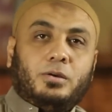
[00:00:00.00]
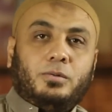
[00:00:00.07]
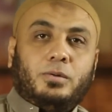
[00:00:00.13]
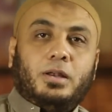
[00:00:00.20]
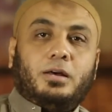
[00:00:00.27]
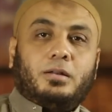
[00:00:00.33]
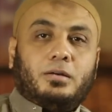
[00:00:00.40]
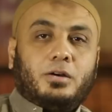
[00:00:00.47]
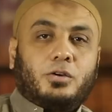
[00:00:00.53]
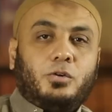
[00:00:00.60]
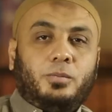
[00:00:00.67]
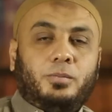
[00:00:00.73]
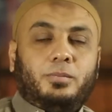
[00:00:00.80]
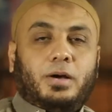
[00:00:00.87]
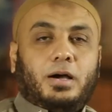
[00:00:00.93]

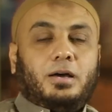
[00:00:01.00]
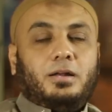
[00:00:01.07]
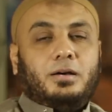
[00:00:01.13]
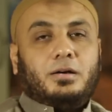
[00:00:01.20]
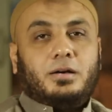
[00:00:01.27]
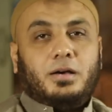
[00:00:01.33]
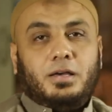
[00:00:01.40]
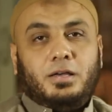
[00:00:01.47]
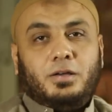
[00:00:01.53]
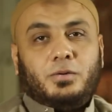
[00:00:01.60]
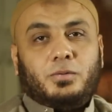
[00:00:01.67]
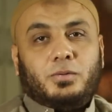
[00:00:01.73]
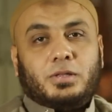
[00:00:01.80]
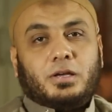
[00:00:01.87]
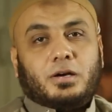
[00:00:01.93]
ونراكم على خير
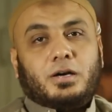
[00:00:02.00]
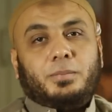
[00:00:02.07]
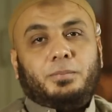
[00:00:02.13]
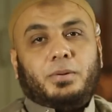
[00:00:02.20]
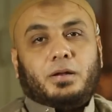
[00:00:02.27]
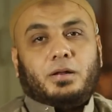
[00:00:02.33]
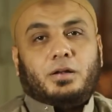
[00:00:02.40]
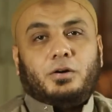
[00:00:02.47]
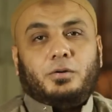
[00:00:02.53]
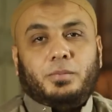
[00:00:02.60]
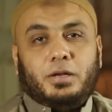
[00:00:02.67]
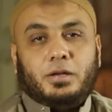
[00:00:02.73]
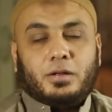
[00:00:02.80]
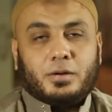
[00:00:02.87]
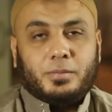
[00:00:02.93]
وتقبل الله
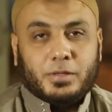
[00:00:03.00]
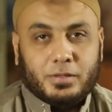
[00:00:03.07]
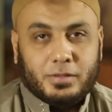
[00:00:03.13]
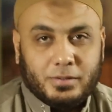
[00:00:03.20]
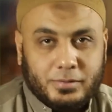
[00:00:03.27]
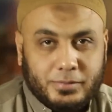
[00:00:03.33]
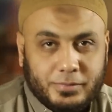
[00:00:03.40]
منا رمضان